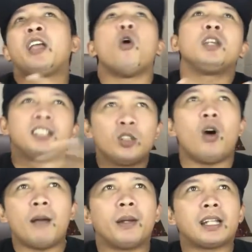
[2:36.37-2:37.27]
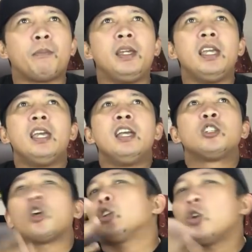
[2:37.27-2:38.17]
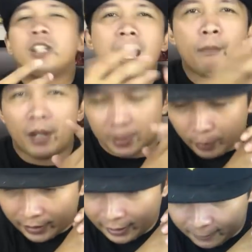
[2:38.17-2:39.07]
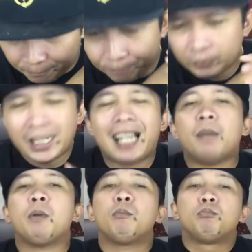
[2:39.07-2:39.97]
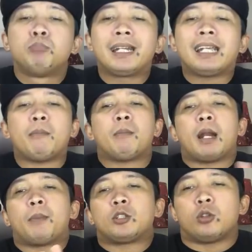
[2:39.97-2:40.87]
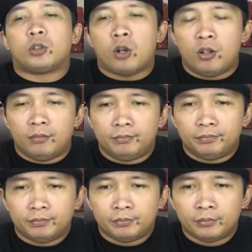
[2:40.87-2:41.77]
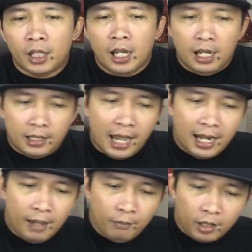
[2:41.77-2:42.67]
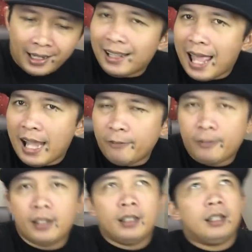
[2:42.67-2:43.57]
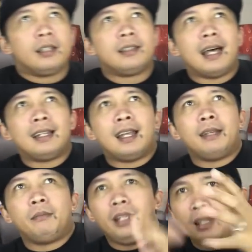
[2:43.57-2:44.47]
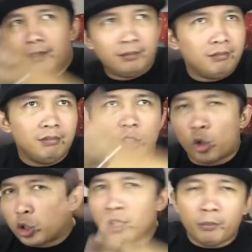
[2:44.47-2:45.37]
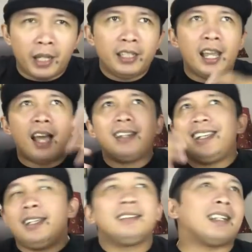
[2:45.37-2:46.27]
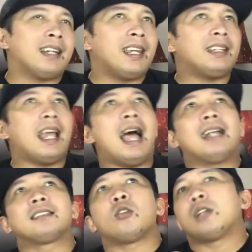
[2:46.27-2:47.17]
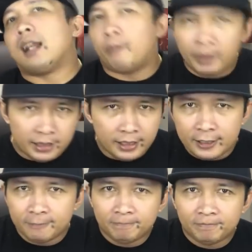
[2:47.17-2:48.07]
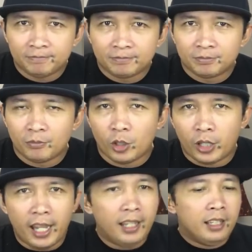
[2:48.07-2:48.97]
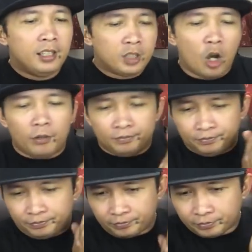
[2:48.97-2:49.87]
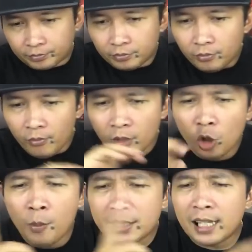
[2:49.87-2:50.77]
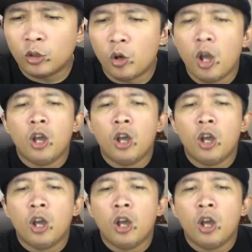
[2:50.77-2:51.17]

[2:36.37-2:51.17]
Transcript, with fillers: egois itu apa, tapi contohnya apa seperti ini. Saya akan memberikan beberapa contoh dalam real life dalam sosial media, di internet, atau dalam bisnis. Oke? Okay? So, nomor satu.